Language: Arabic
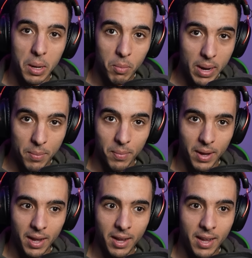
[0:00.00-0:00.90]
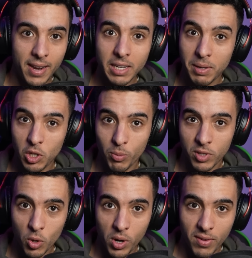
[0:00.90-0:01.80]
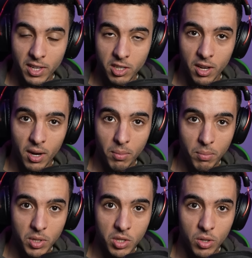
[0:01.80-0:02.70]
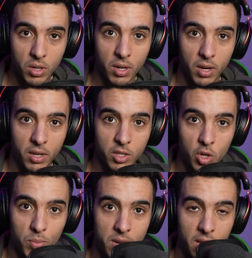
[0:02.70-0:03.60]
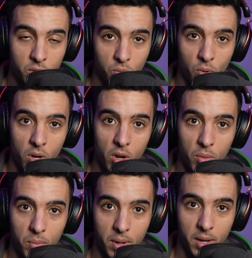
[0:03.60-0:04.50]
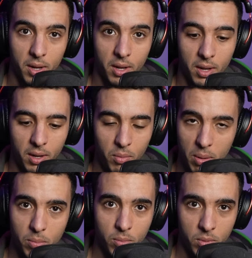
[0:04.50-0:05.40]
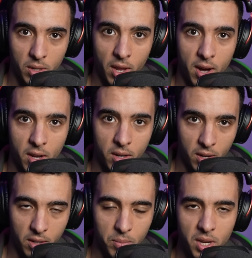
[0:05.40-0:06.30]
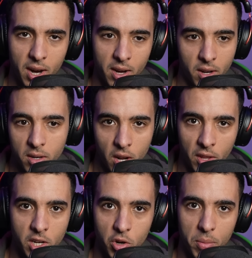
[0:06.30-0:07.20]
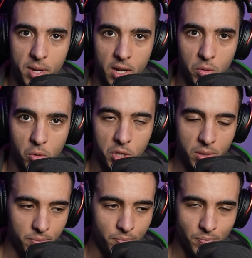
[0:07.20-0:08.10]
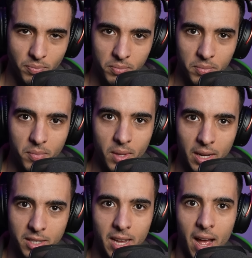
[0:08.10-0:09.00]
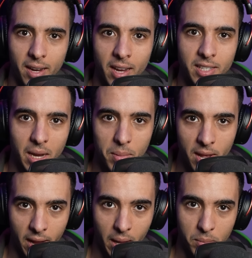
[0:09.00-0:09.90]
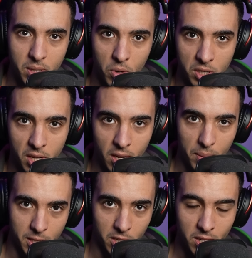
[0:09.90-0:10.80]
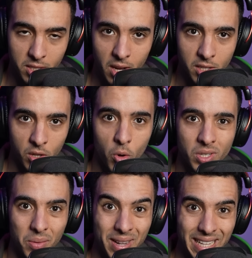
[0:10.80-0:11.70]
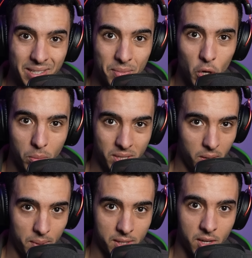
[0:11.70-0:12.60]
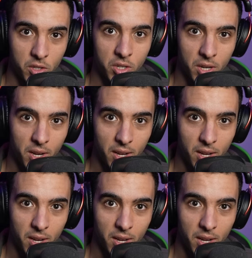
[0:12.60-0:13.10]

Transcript: المهم انا كنت نجاوب ستوري في انستغرام باش نجاوب الناس ونقول لهم المهم نعطي ماشي راي نعطي الجواب ديالي وكل شيء ساعة كان كيسحب لي غير خمسة ولا ستة الميساجات ساعة زدقو أكثر من 350 ميساج